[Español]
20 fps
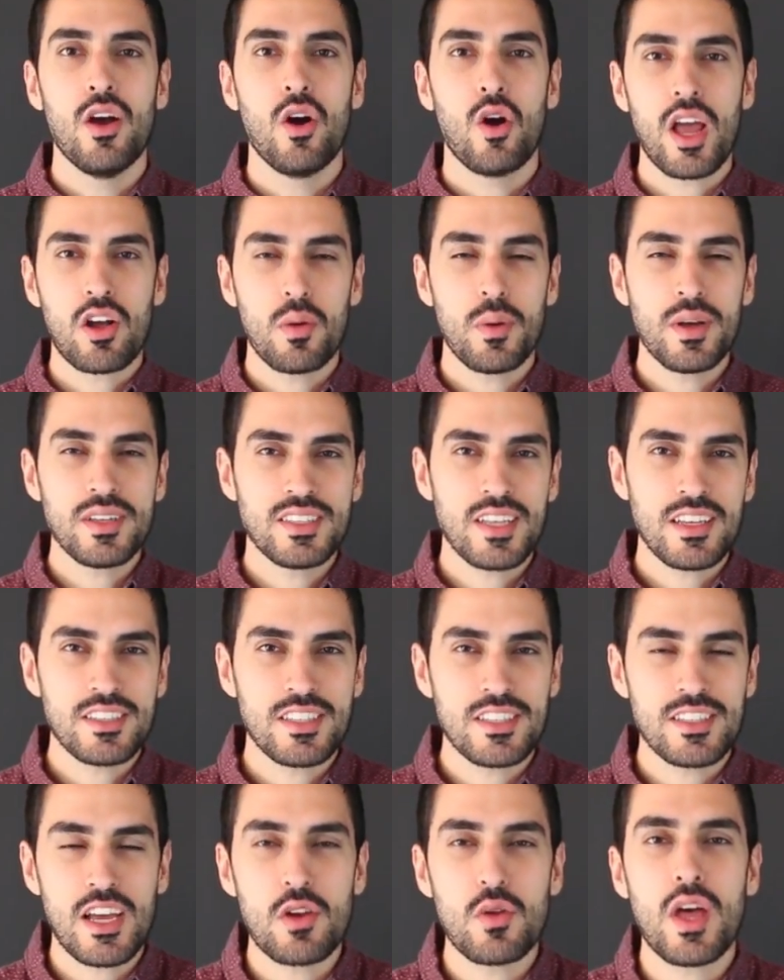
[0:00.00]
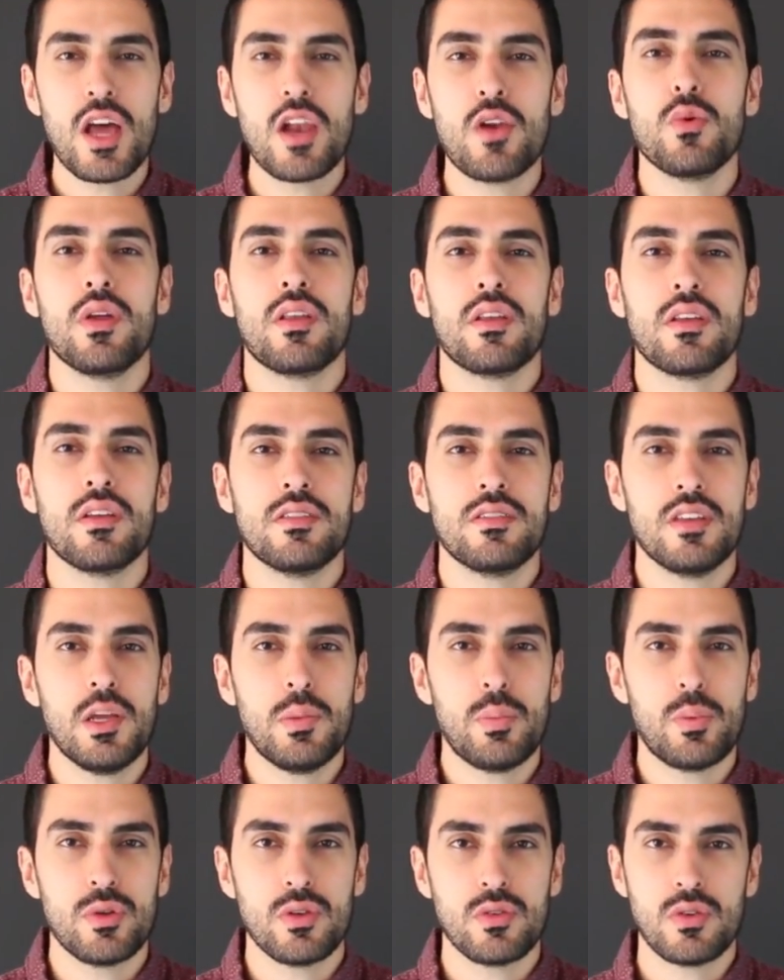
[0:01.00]
Hola, ¿cómo estás? Te saluda Luis
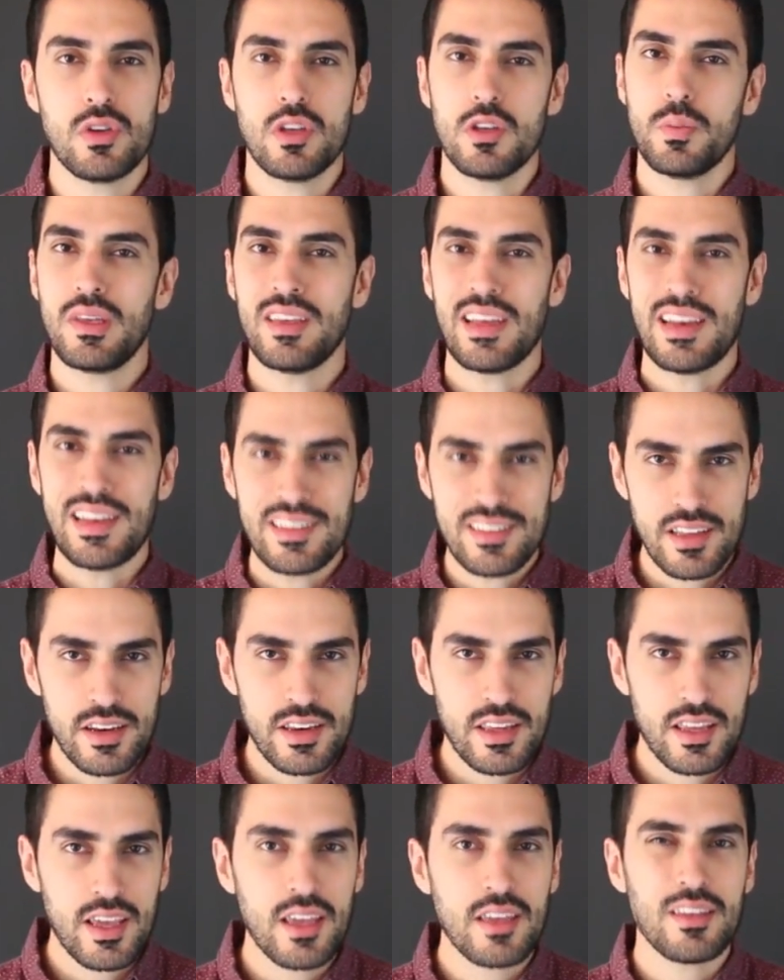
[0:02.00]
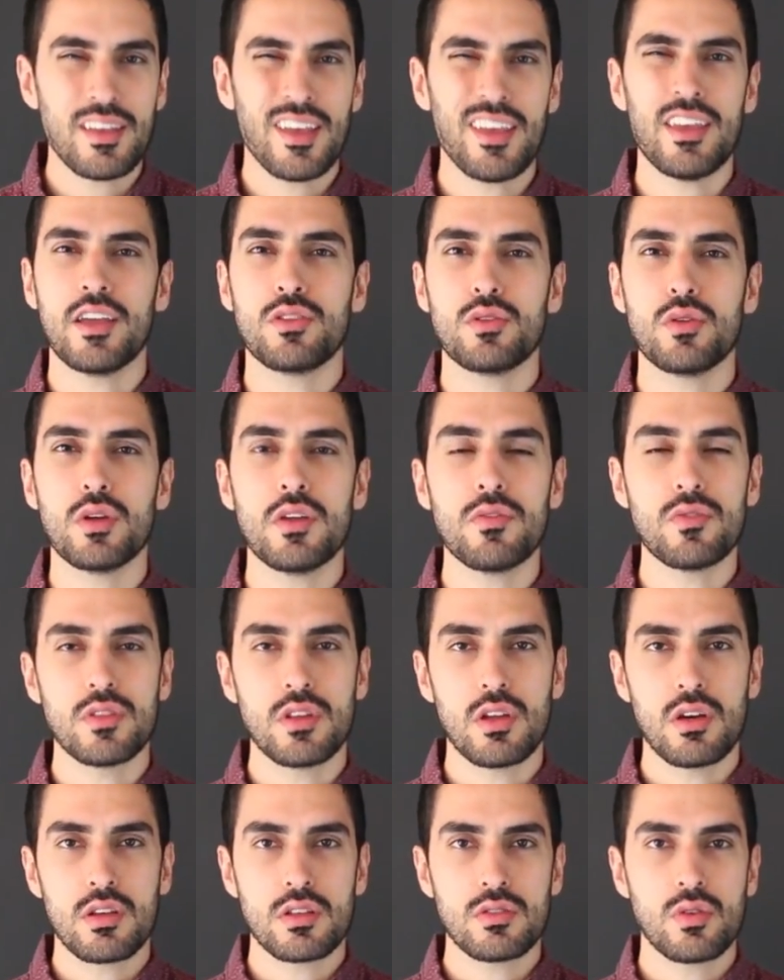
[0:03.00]
Restrepo, yo soy especialista en riqueza, director y
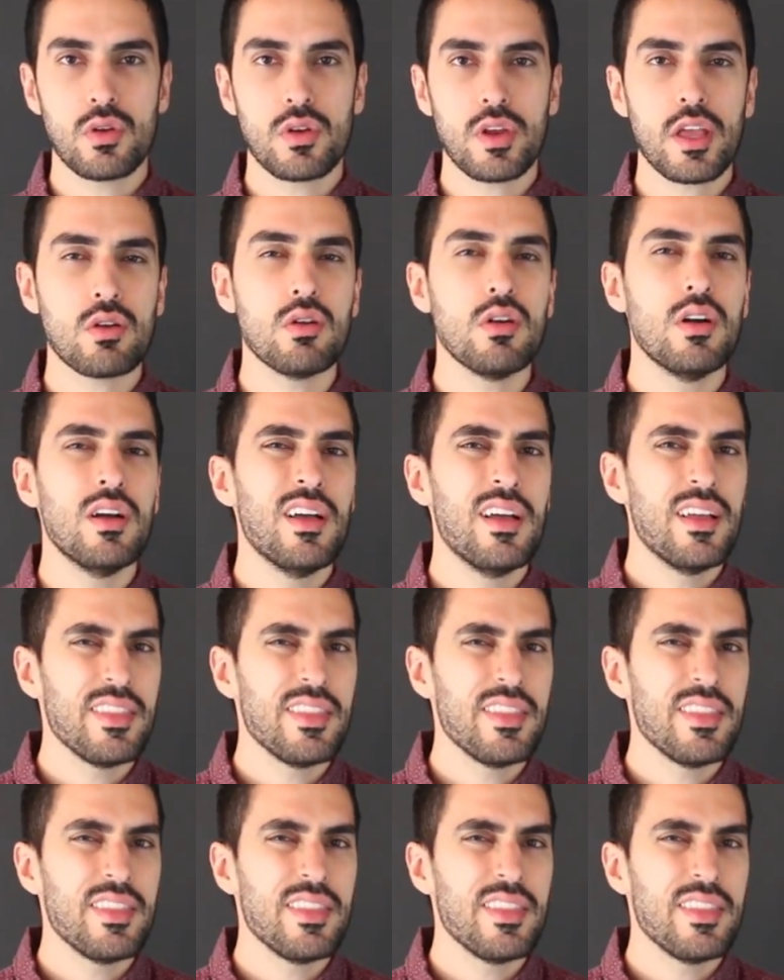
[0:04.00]
fundador de Soy Rico.